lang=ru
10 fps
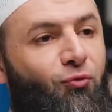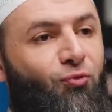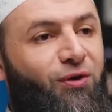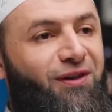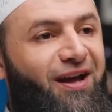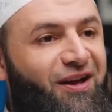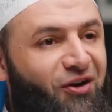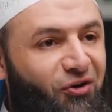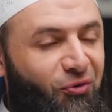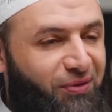Заменит
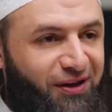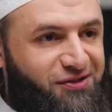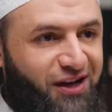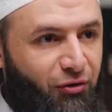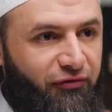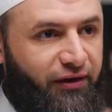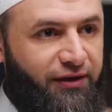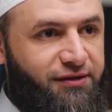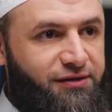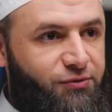ли искусственный интеллект
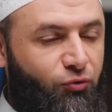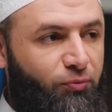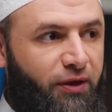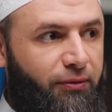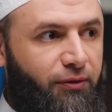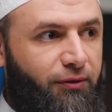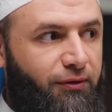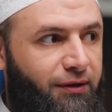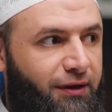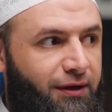наших друзей?
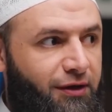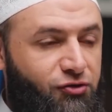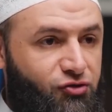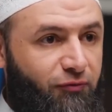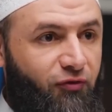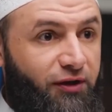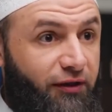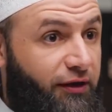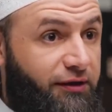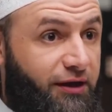Перестанут ли
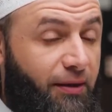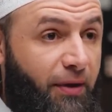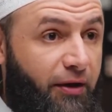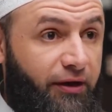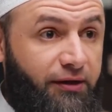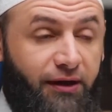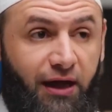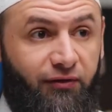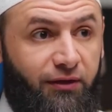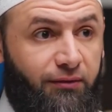испытывать потребность
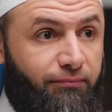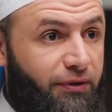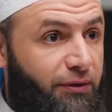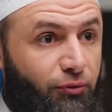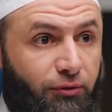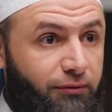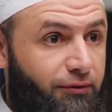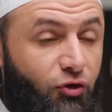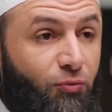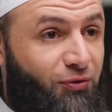вступать в брак и заводить
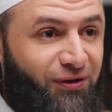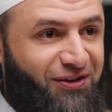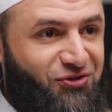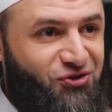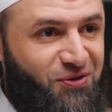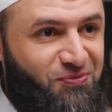отношения?